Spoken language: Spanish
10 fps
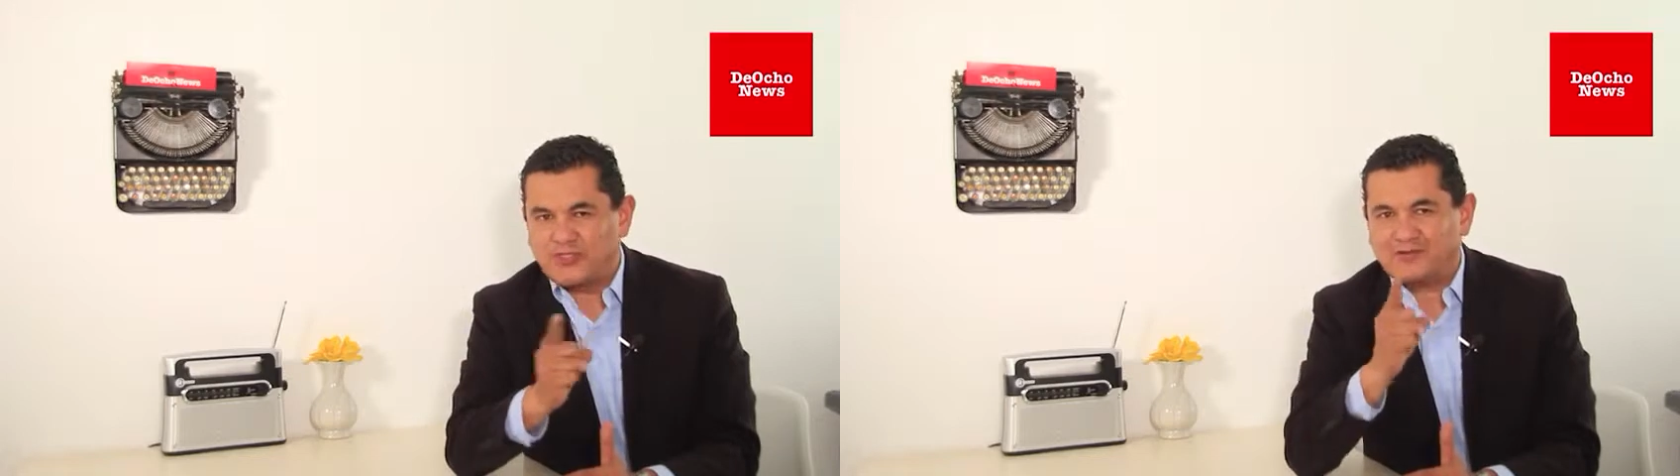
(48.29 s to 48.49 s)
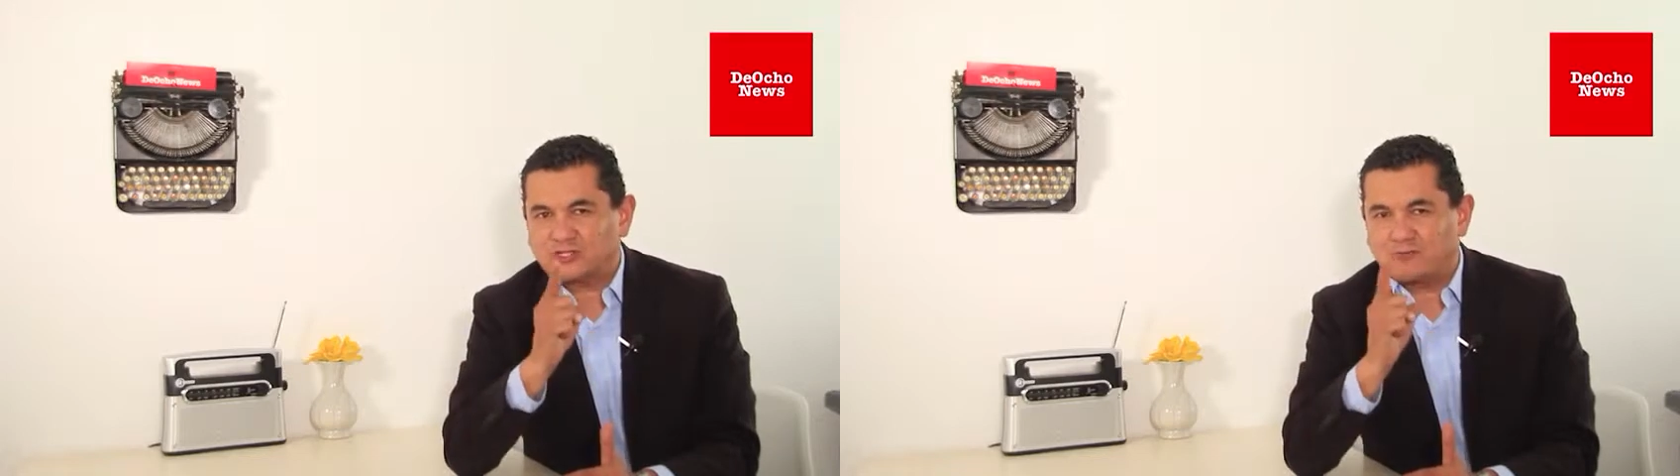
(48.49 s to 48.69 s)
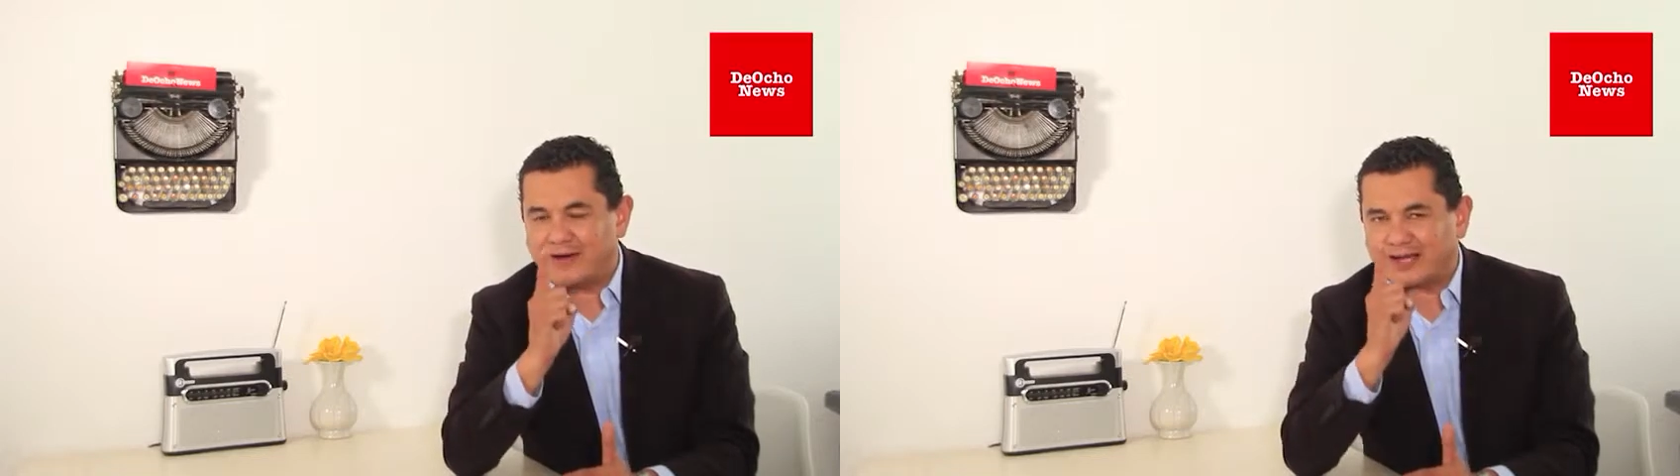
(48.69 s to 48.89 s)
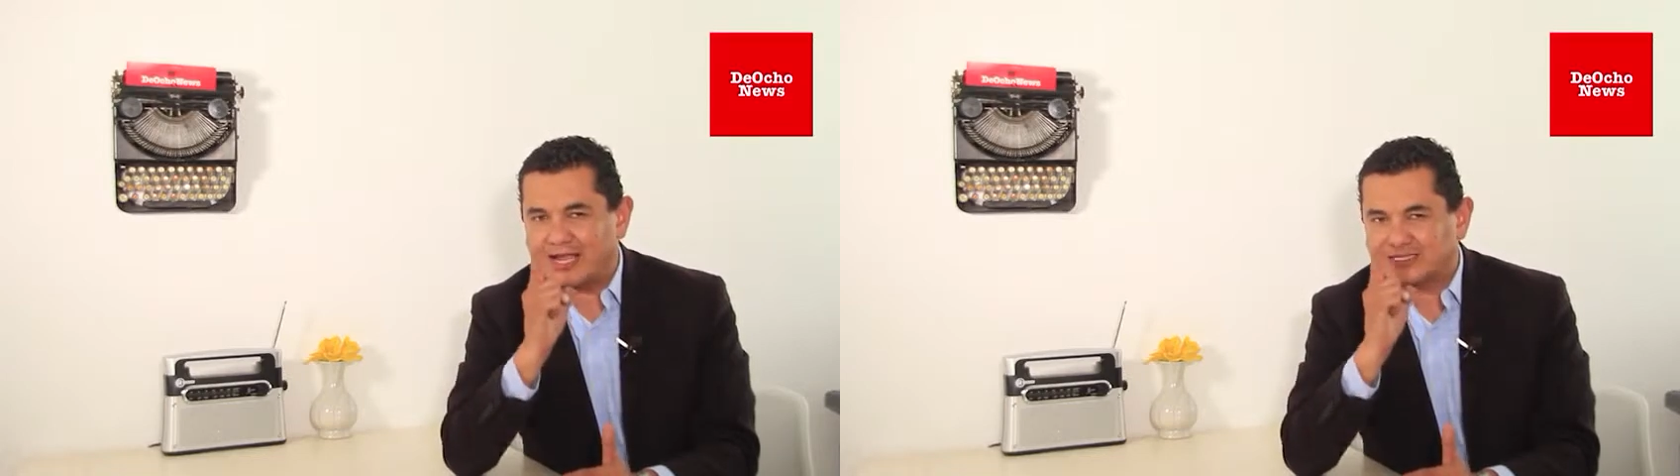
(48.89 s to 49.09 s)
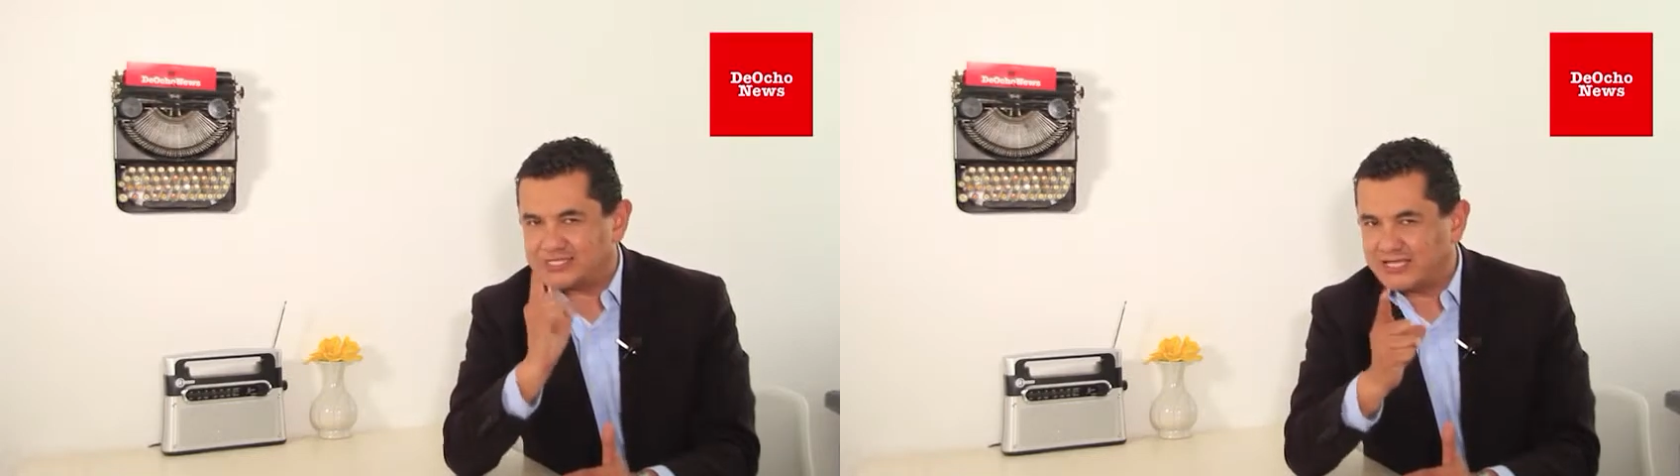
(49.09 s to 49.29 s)
debe tomar
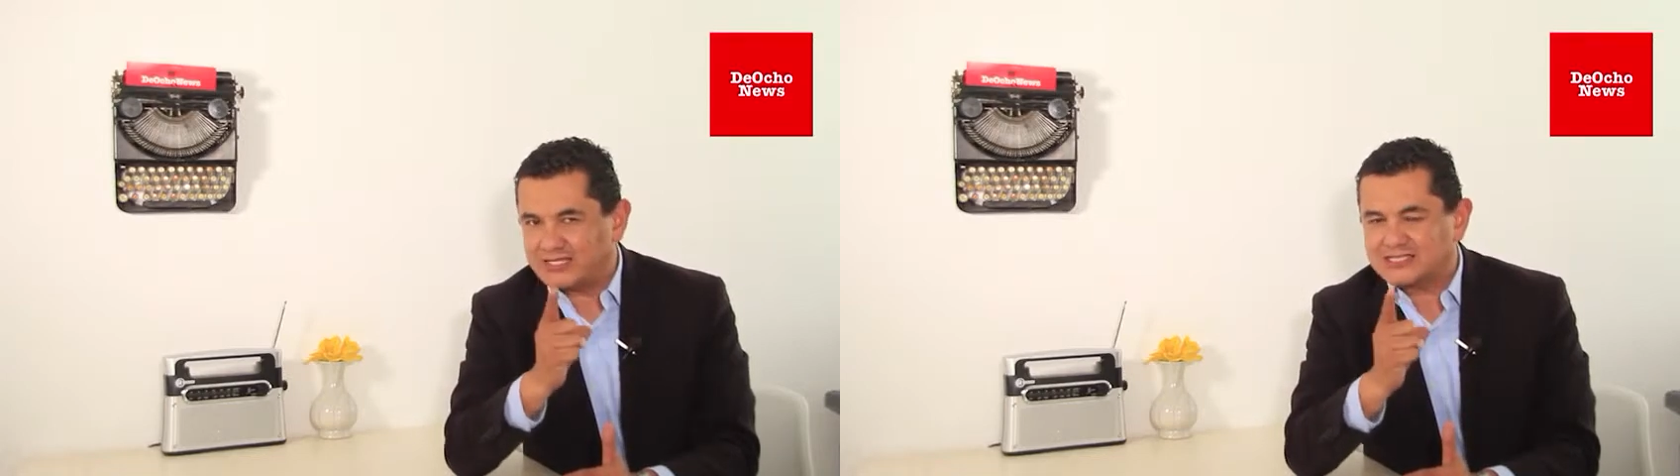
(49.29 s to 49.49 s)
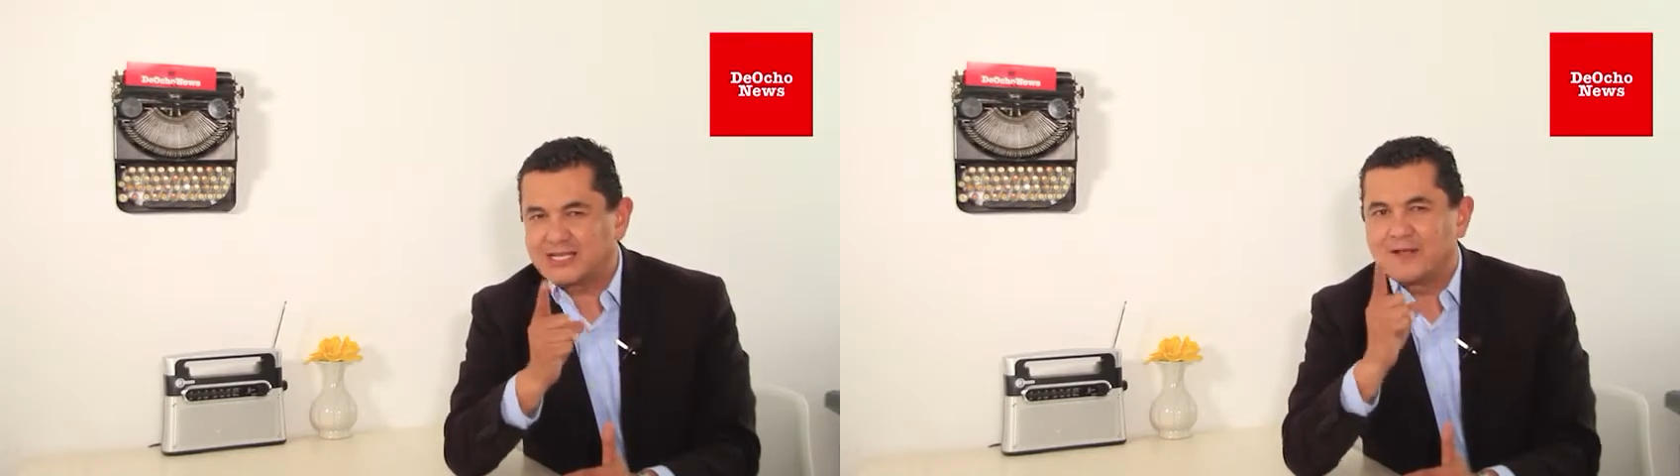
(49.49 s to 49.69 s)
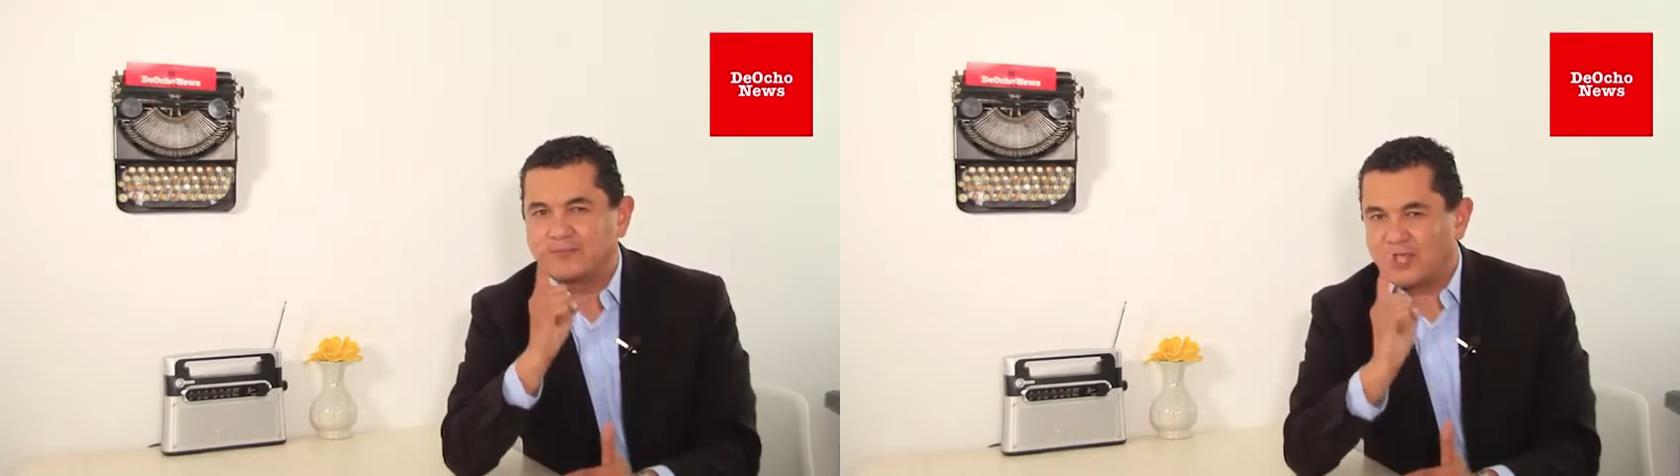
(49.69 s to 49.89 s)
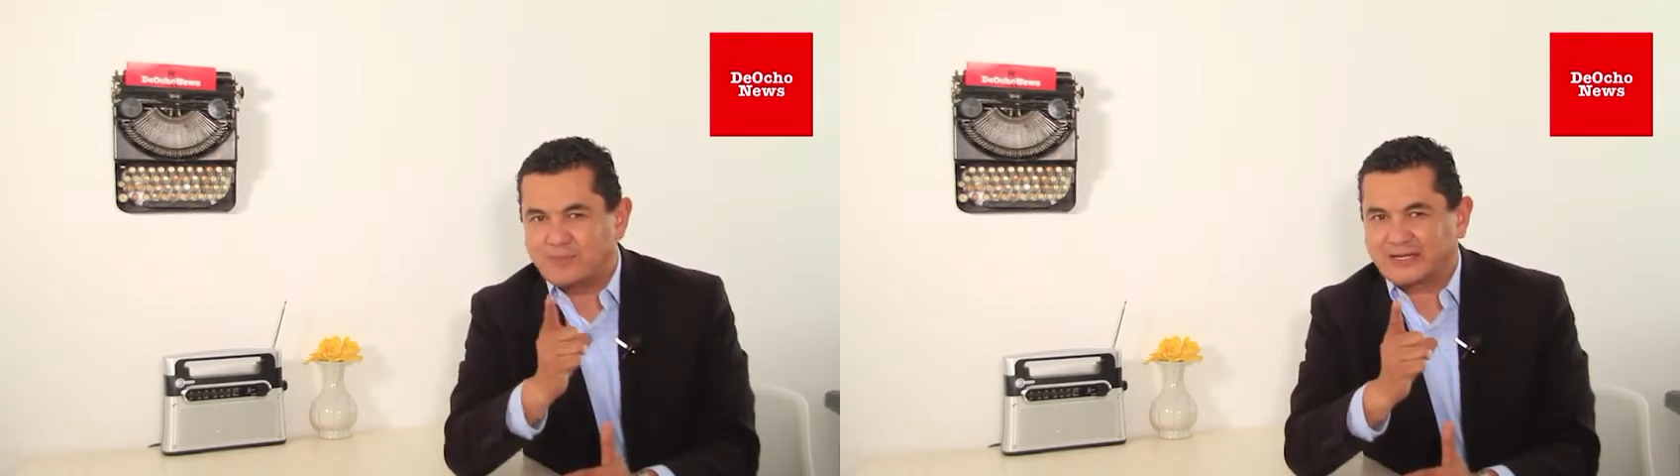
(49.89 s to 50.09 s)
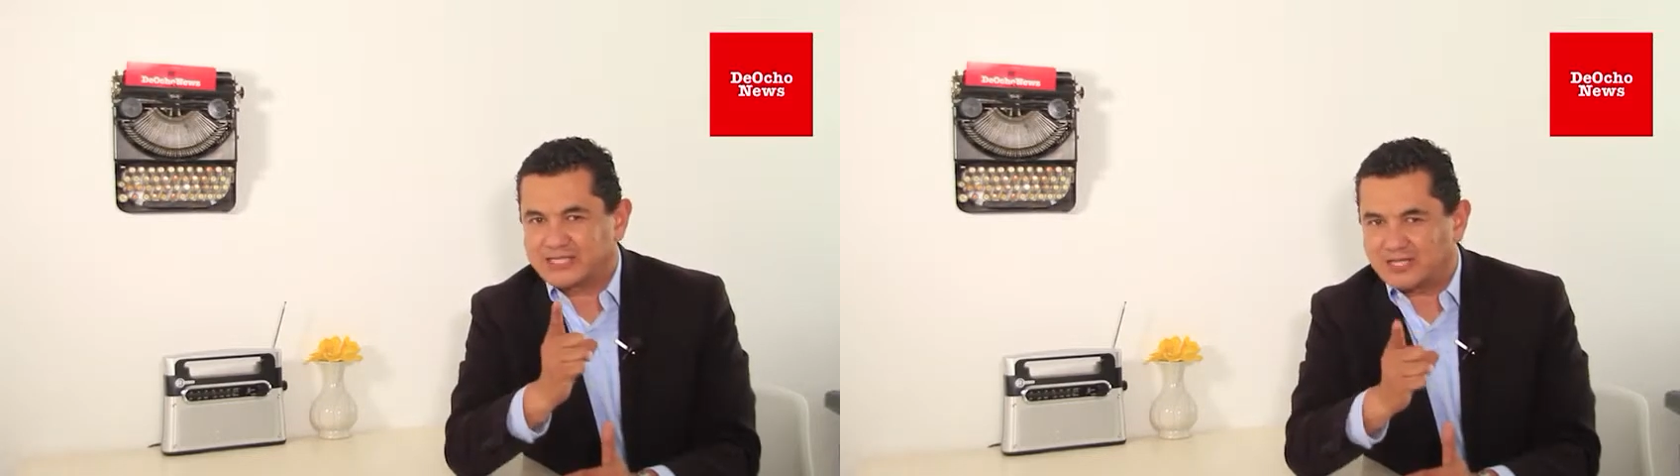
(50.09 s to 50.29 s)
las riendas del
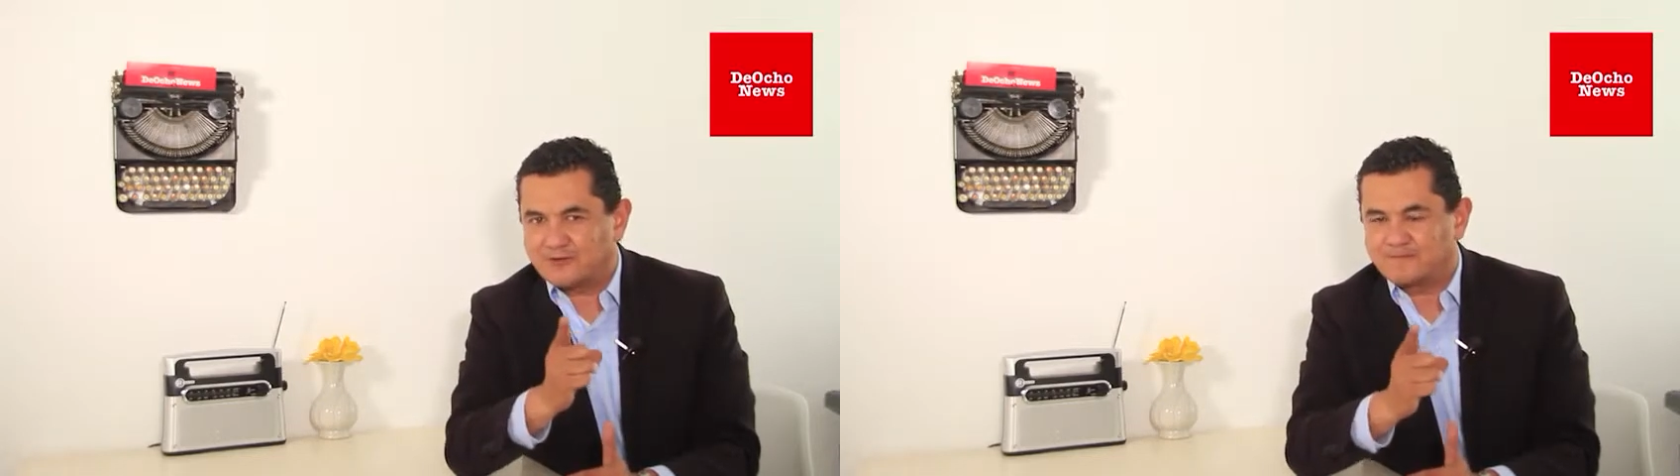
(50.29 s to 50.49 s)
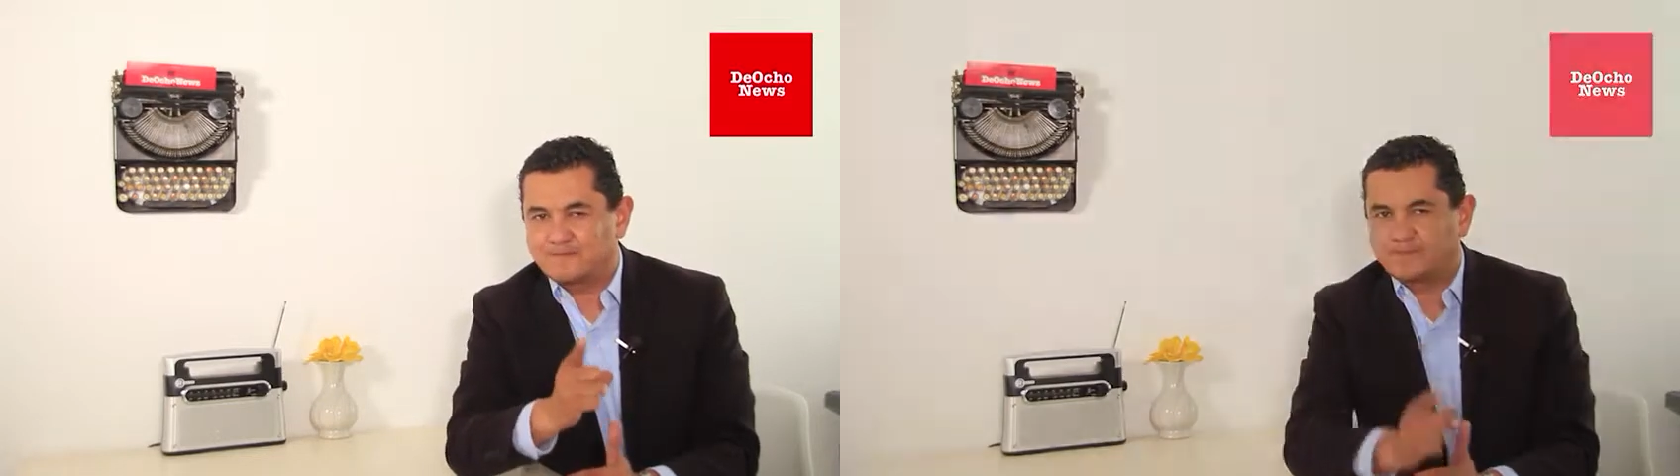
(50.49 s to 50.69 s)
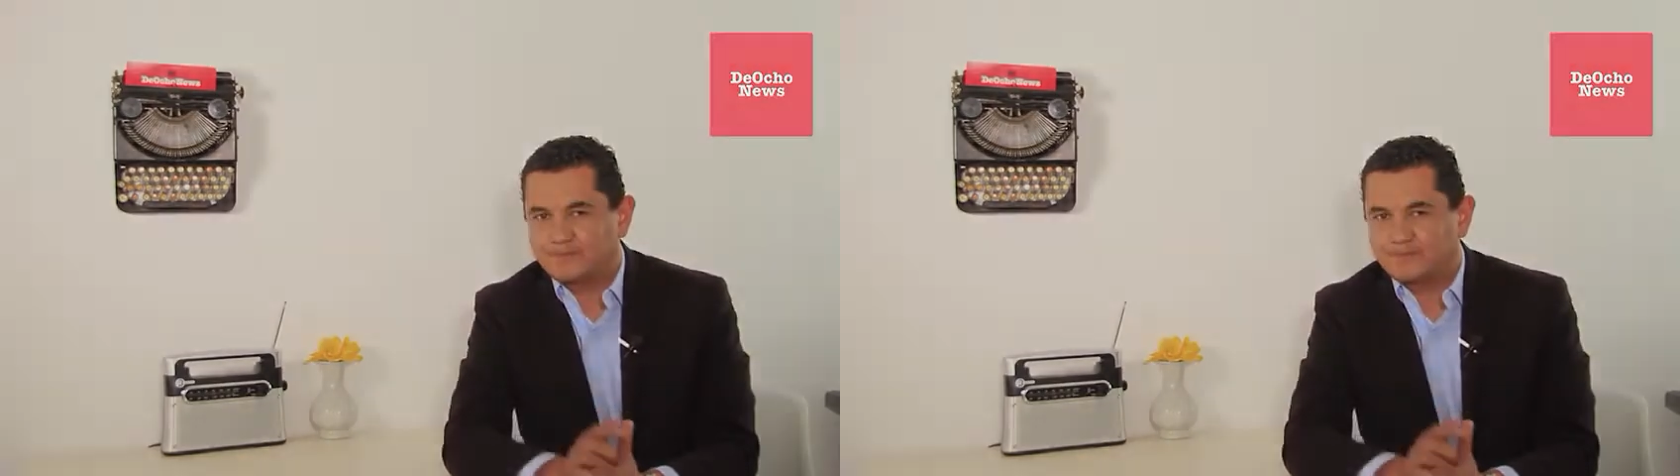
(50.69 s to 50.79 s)
partido.